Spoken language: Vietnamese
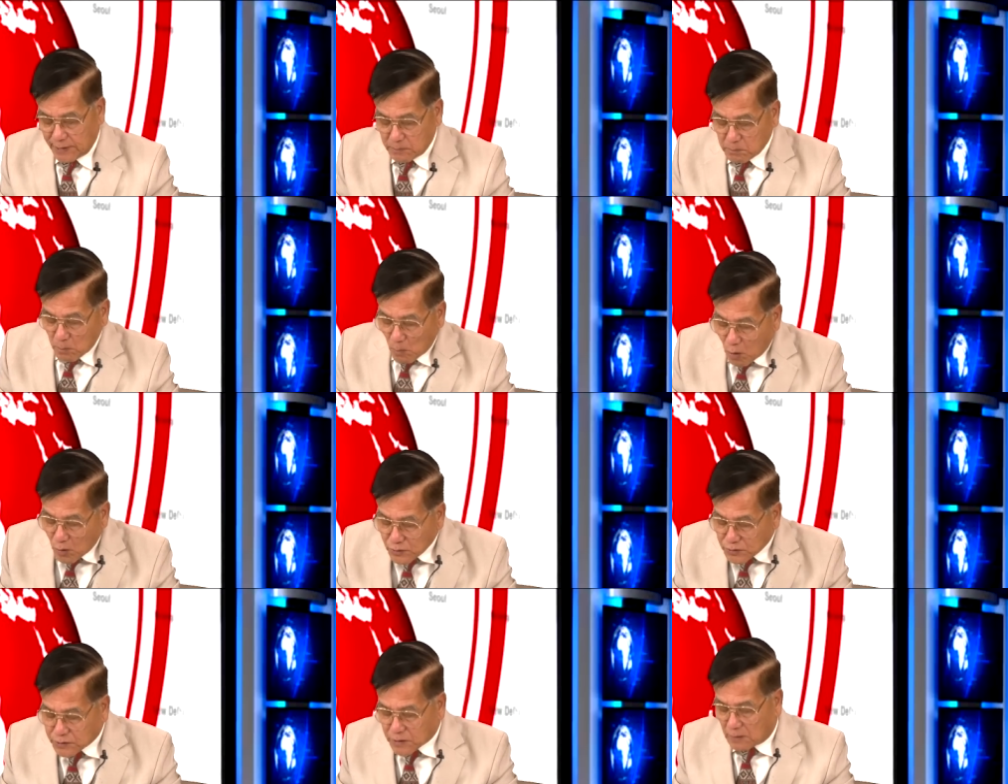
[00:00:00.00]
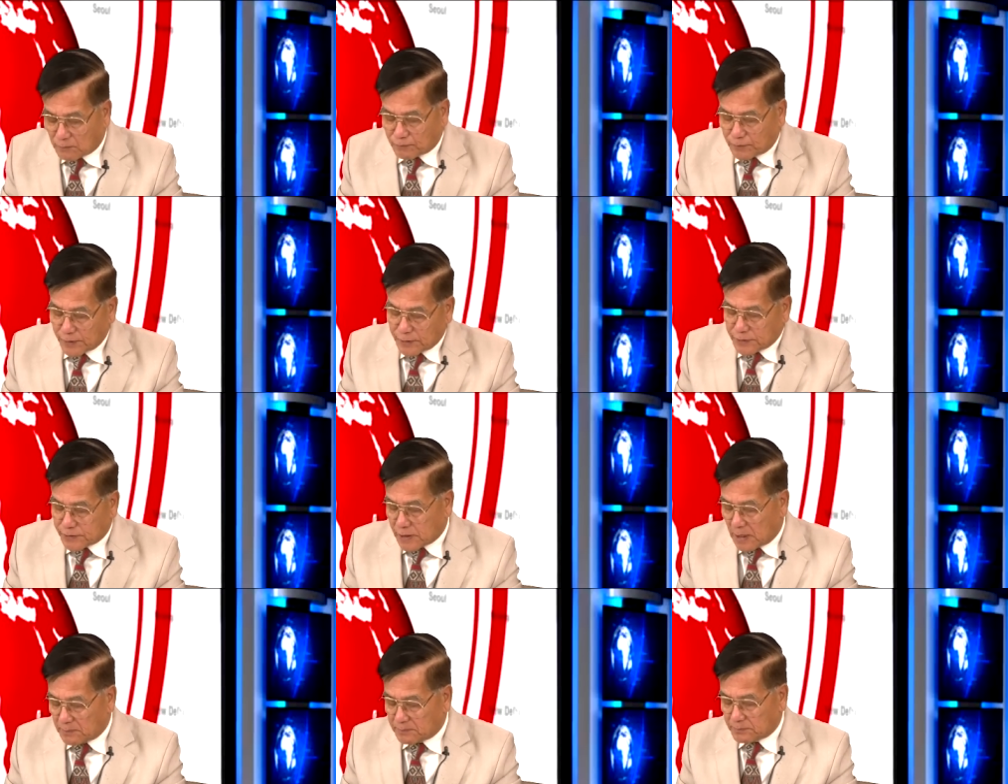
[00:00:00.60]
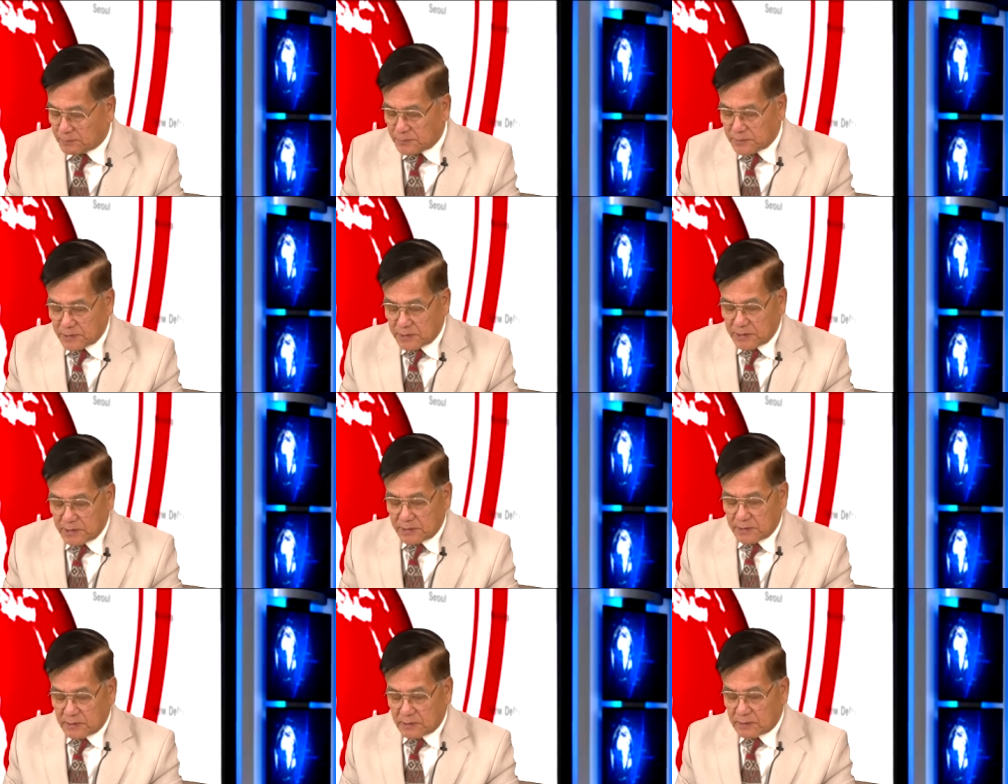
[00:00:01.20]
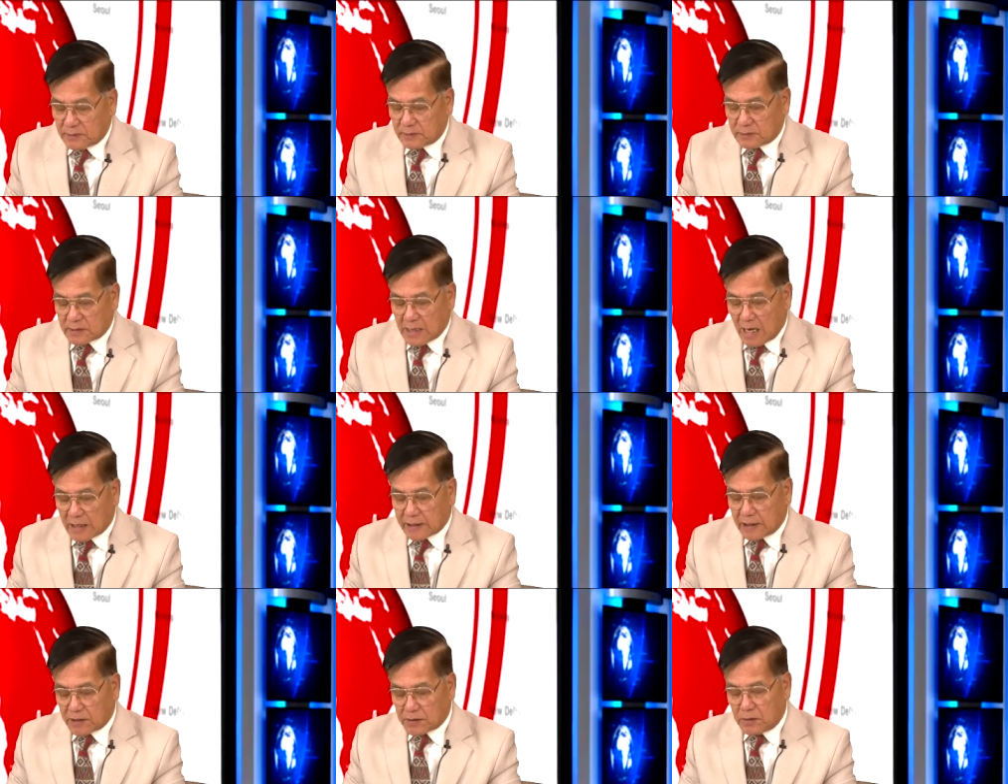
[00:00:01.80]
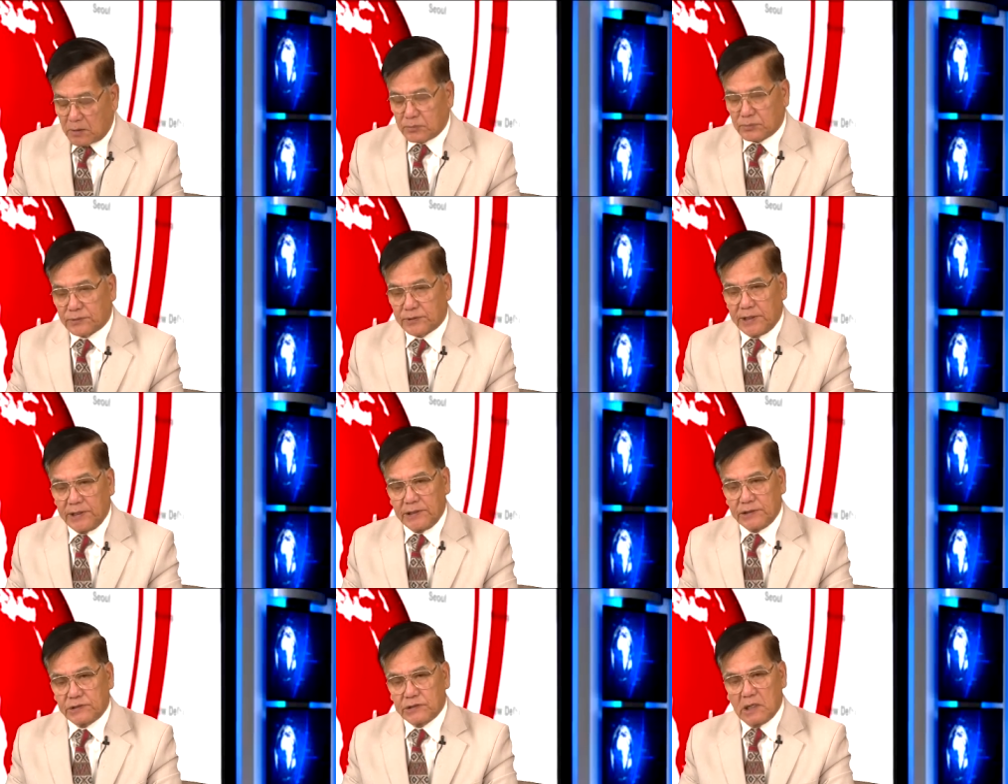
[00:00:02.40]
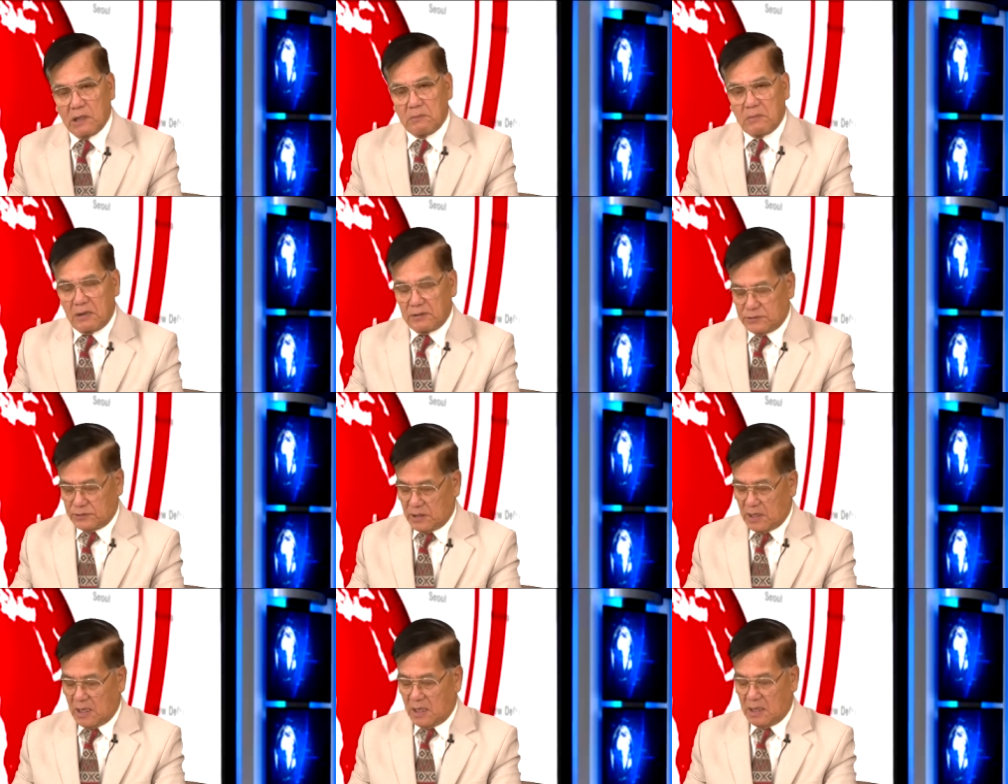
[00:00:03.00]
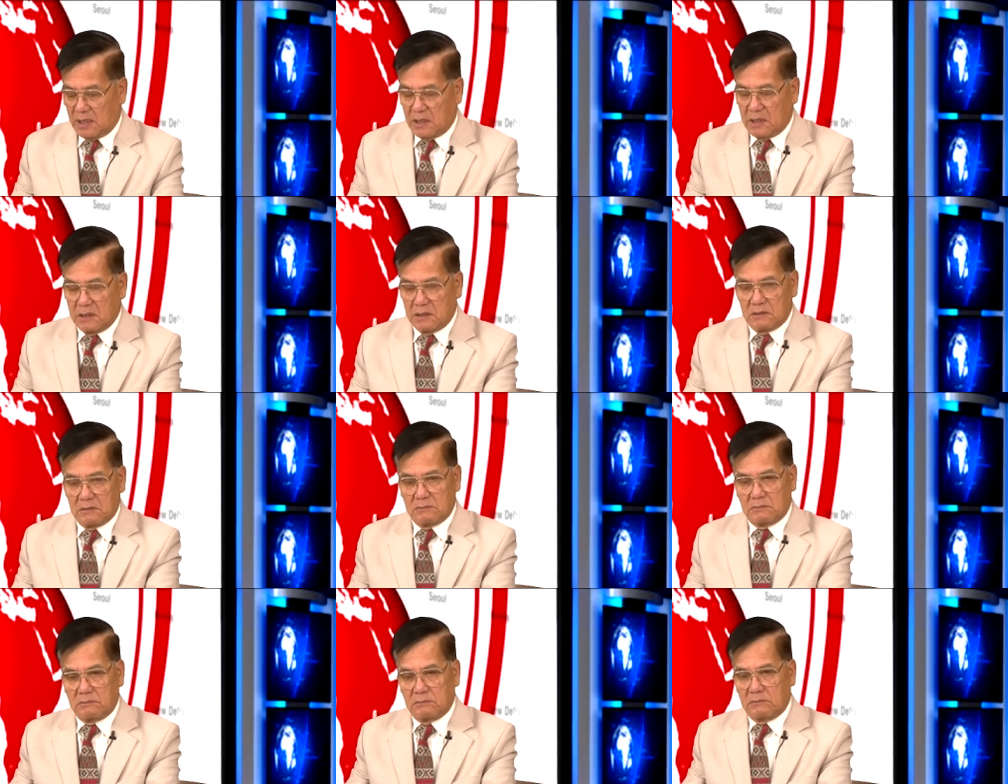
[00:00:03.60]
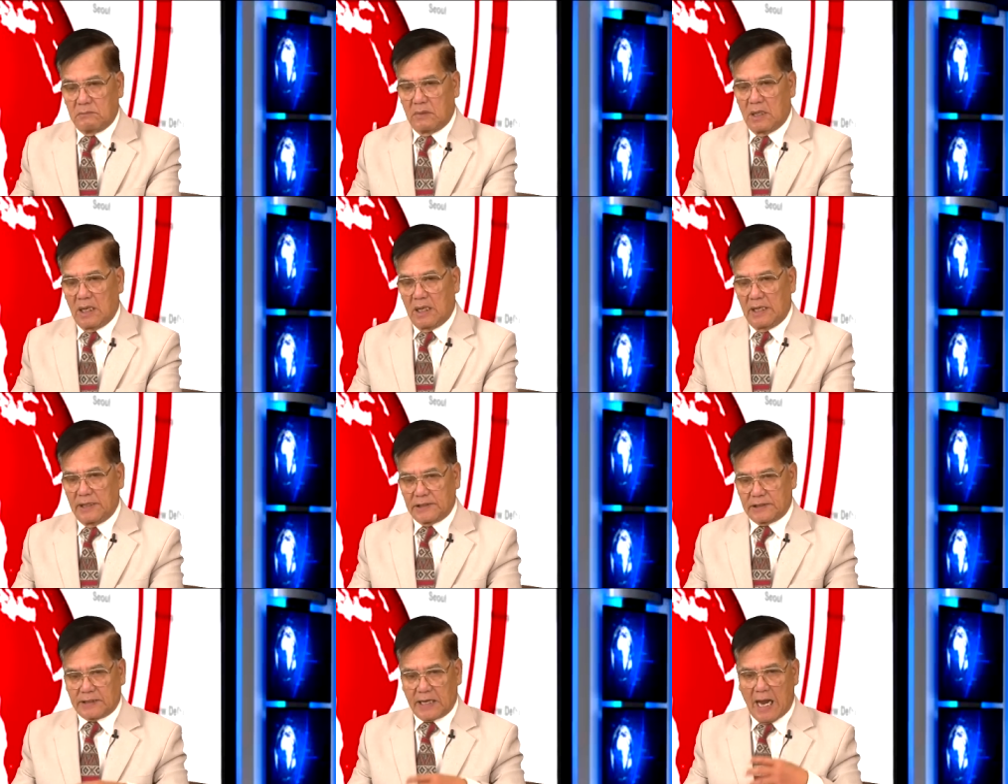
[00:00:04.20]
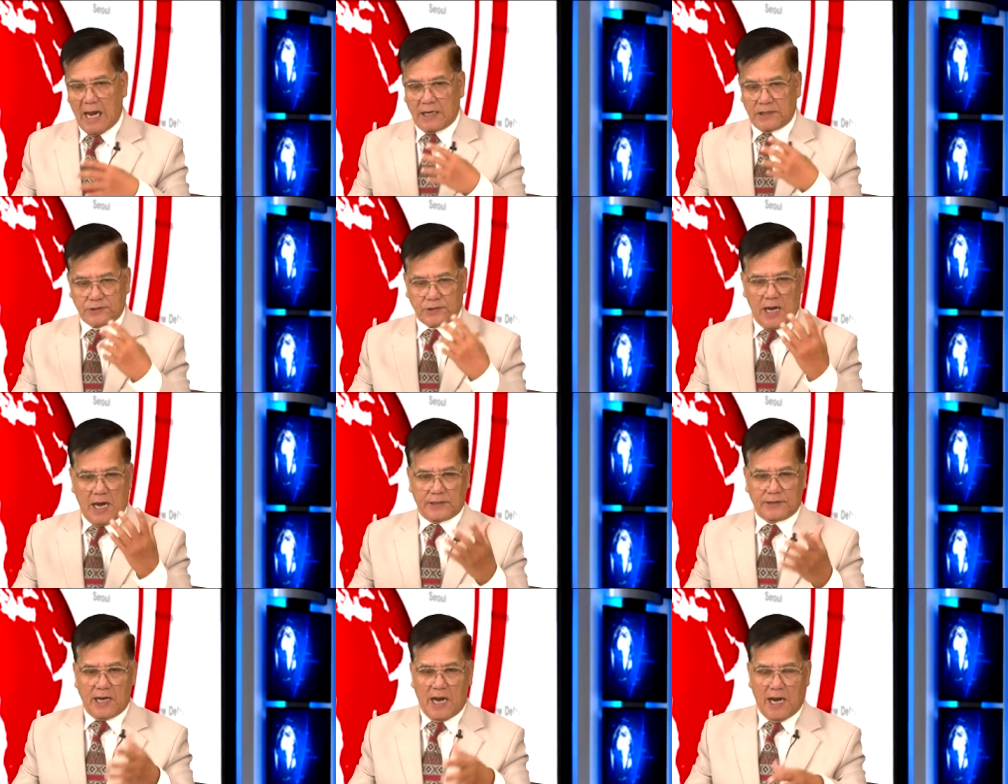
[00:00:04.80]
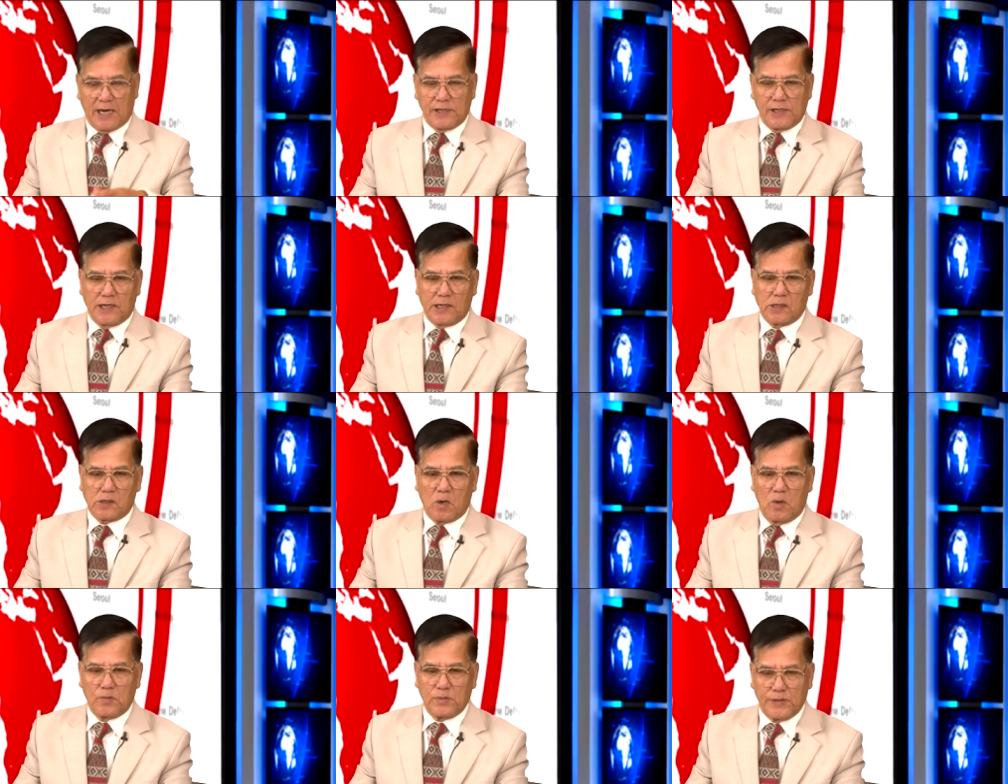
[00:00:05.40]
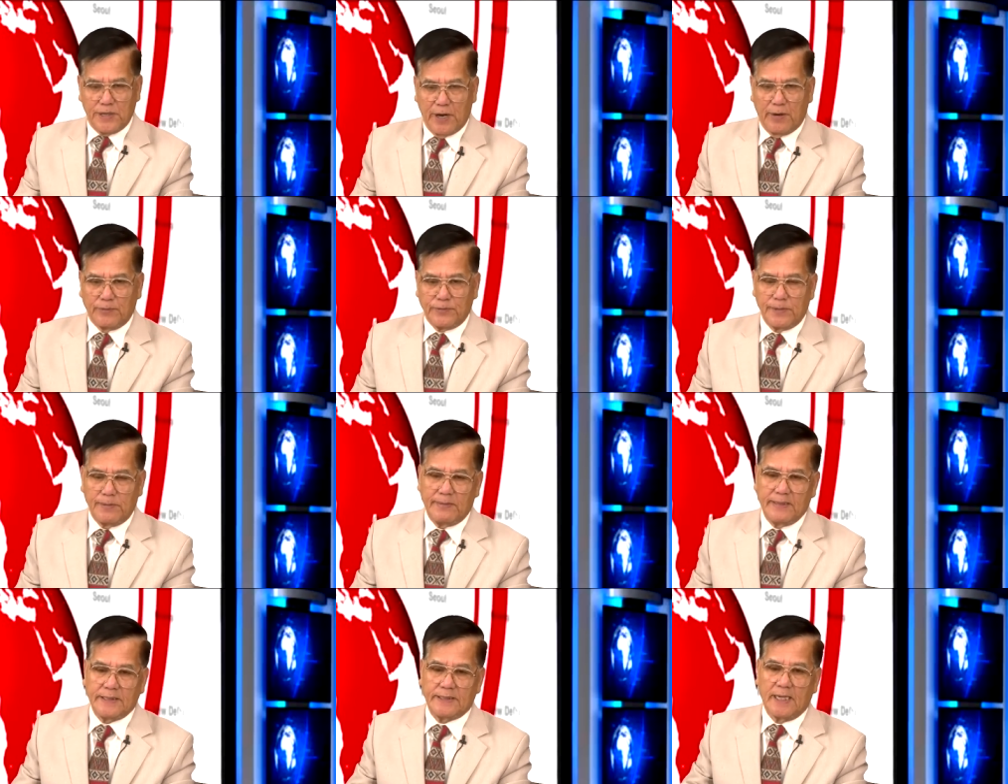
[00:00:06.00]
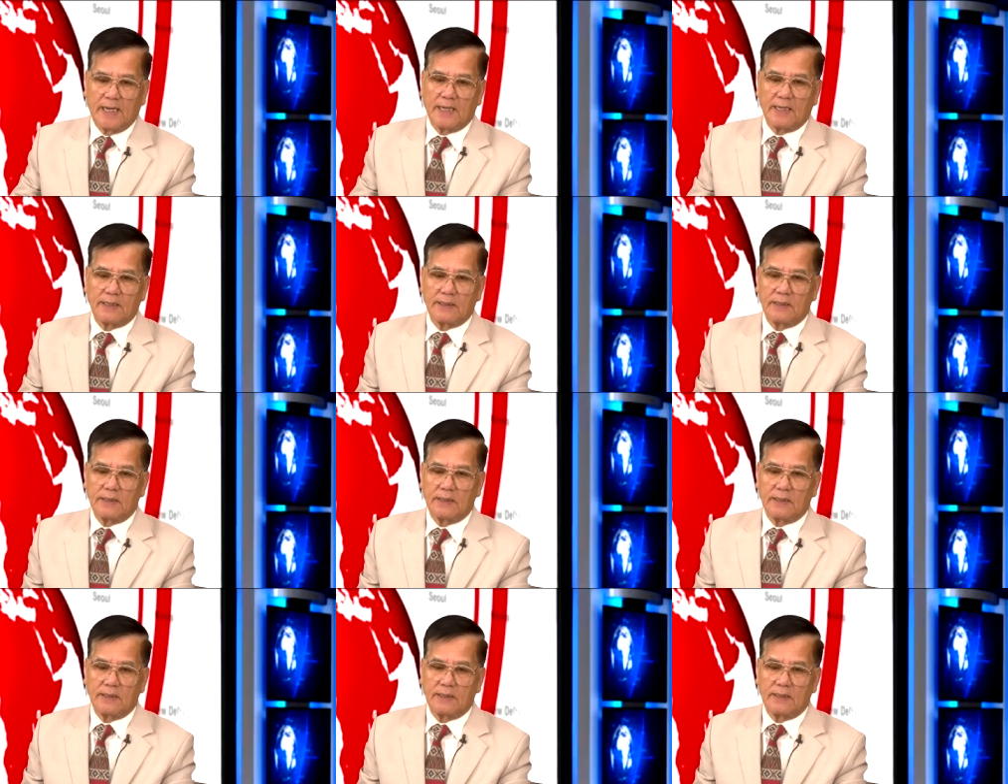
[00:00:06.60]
bốn trăm phần trăm các cái công ty chưa bao giờ mà thả, sa thải nhân công nhiều như bây giờ.